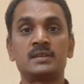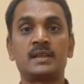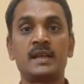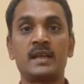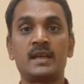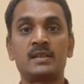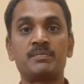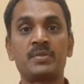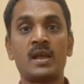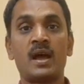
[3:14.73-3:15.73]
கிடைக்காது
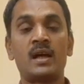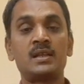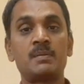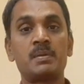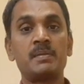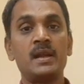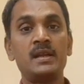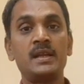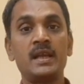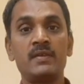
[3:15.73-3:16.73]
அதுக்கப்புறம்
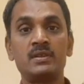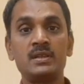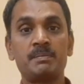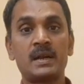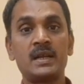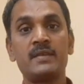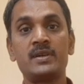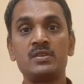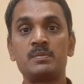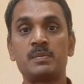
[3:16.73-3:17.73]
எல்டிஏ வந்து பழைய
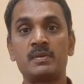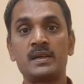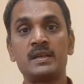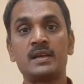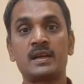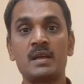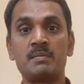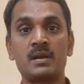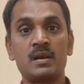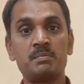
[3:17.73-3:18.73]
வரி விதிப்பு முறையில் நீங்கள் கிளைம்
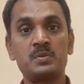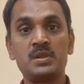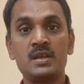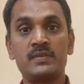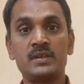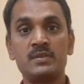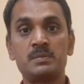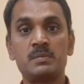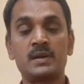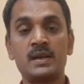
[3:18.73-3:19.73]
பண்ணலாம் புதிய வரி
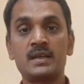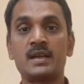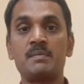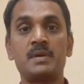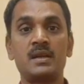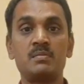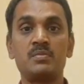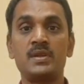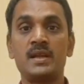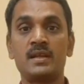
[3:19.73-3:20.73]
விதிப்பு முறையில் கிளைம் பண்ண
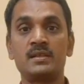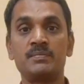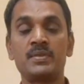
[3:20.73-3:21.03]
முடியாது